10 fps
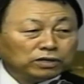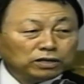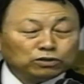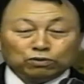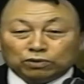
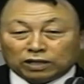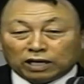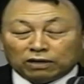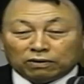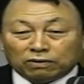那么大家
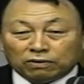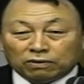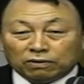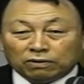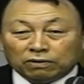每天
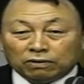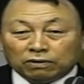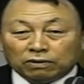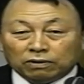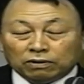上班去
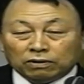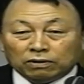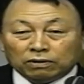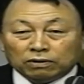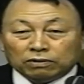见领导
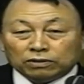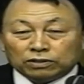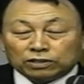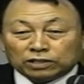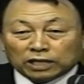的时候，
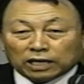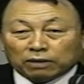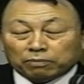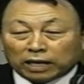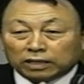也
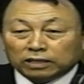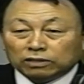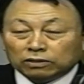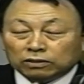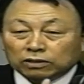是随
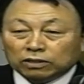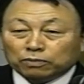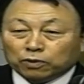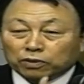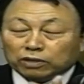便乐
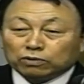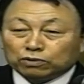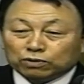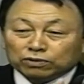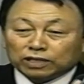里乐特
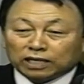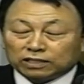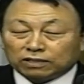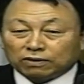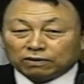的去
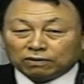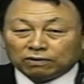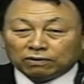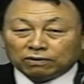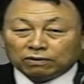吗？
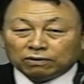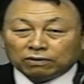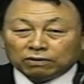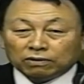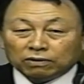是
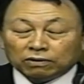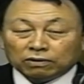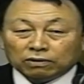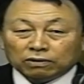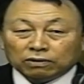不是
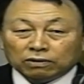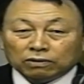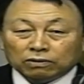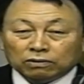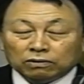公
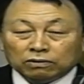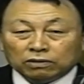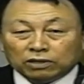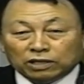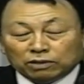司怎么规
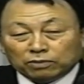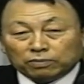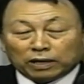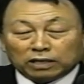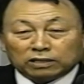定大
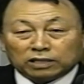家